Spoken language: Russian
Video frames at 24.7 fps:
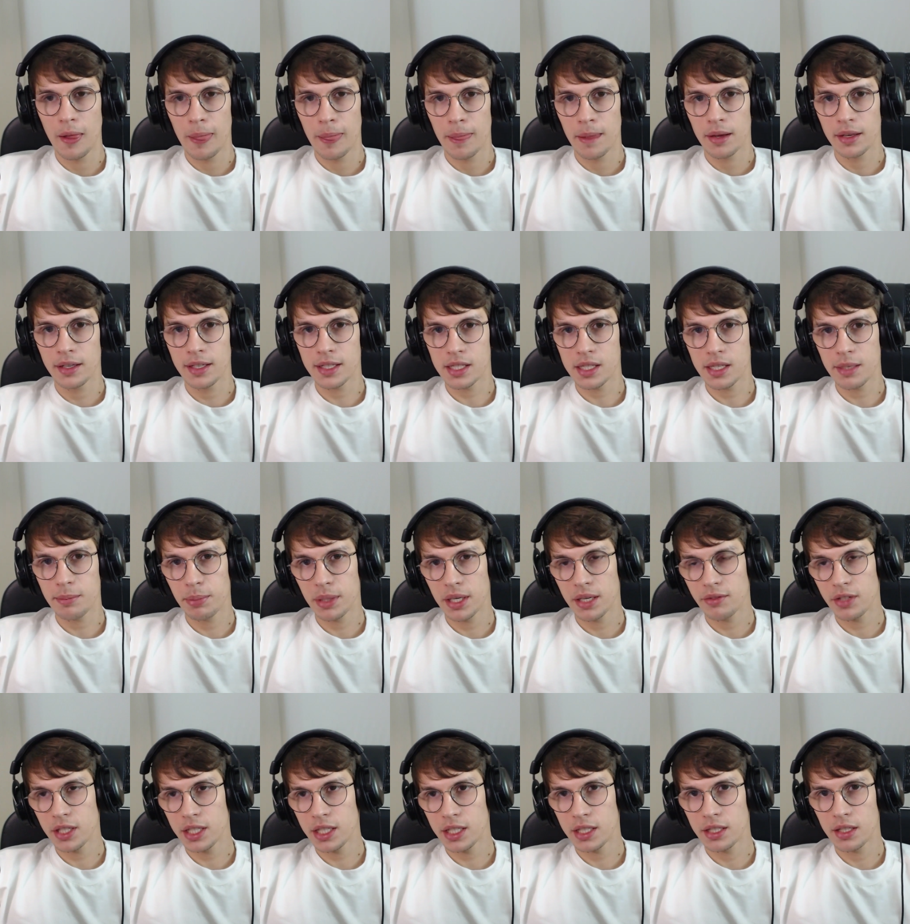Если
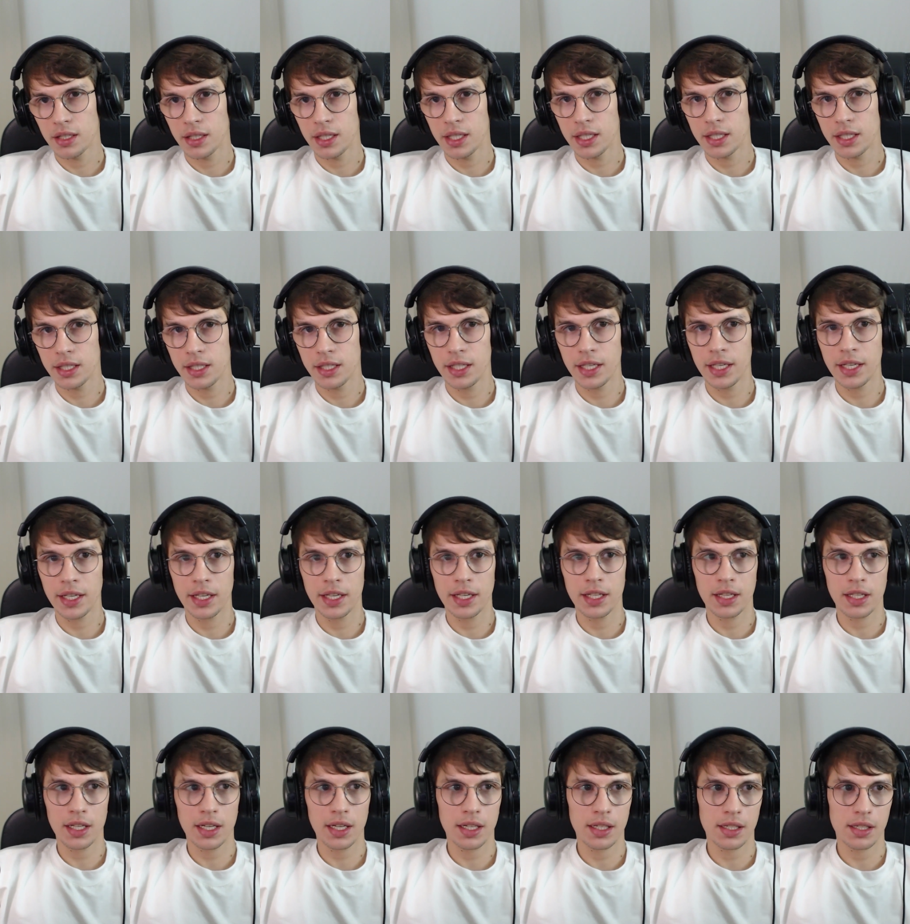переводить эти деньги
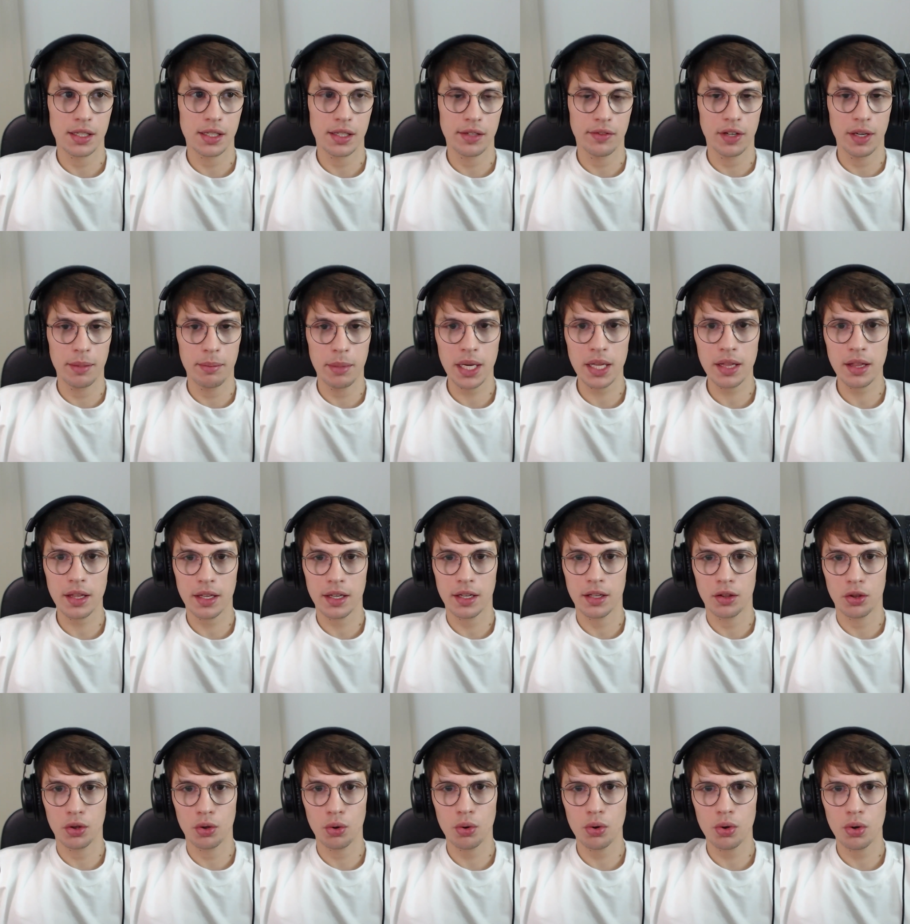на современные,
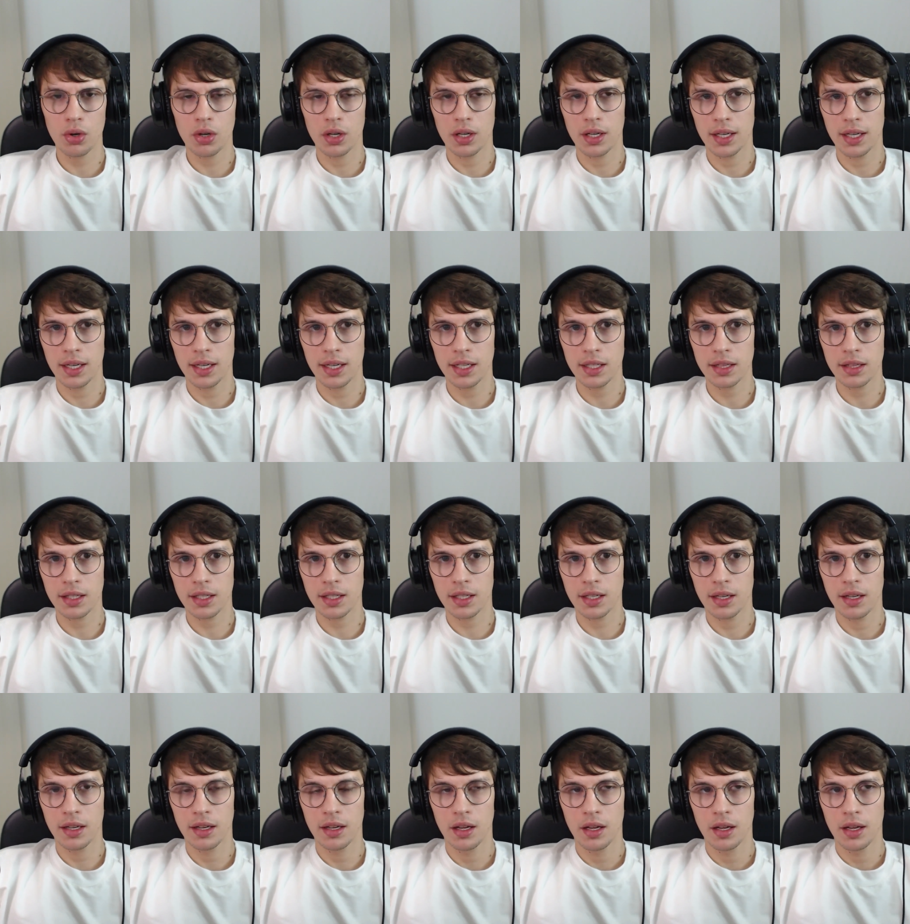то
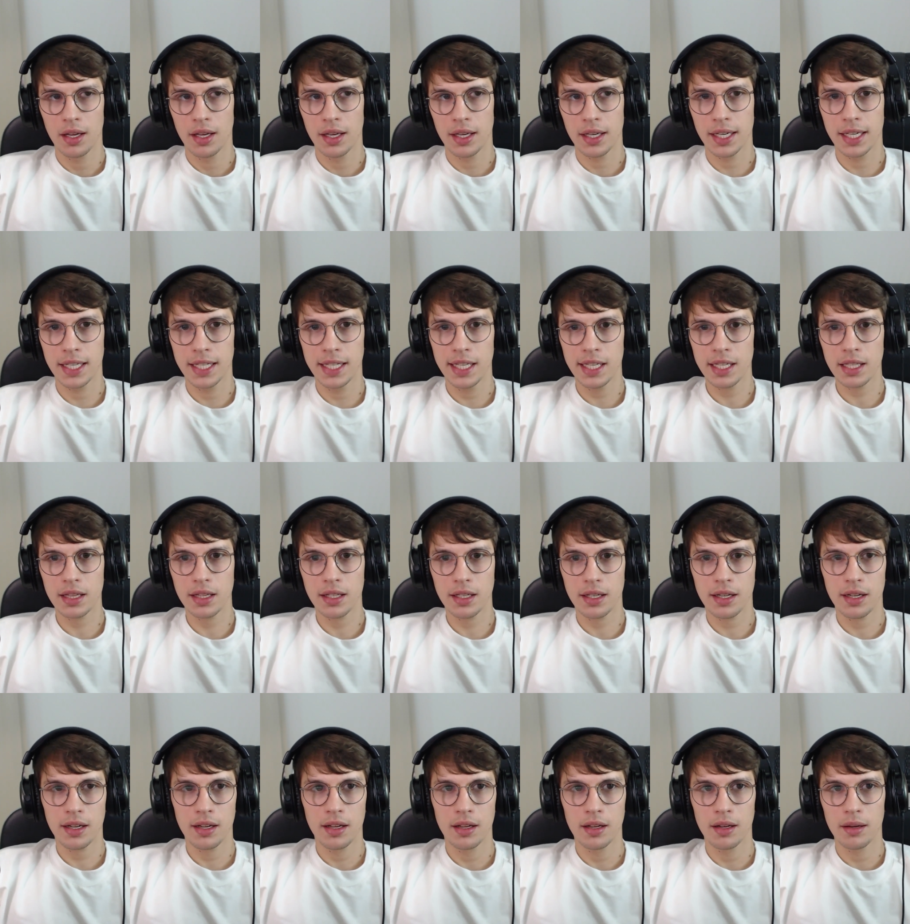это
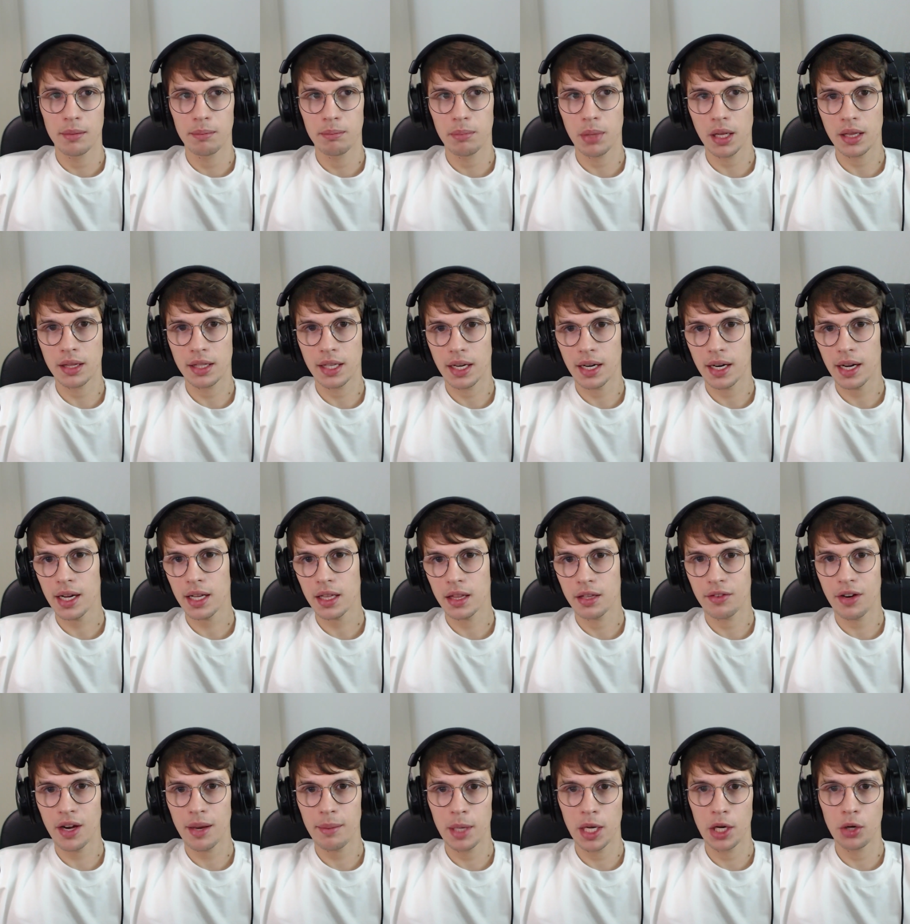где-то
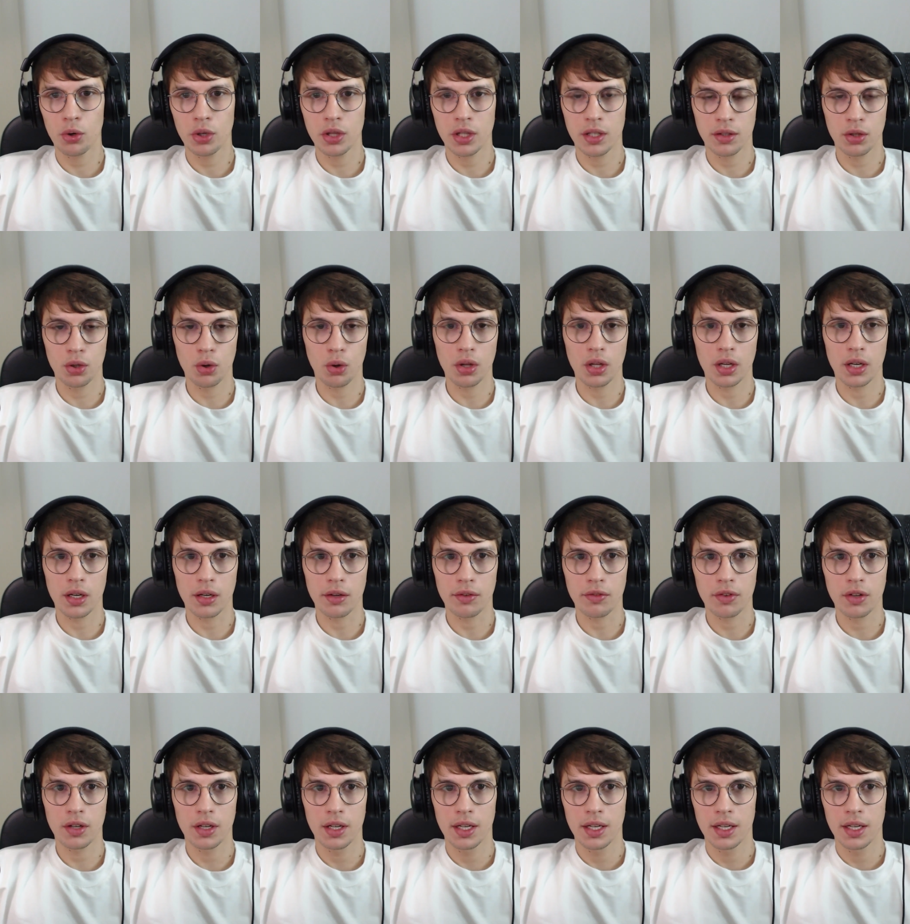полтора-два миллиона долларов.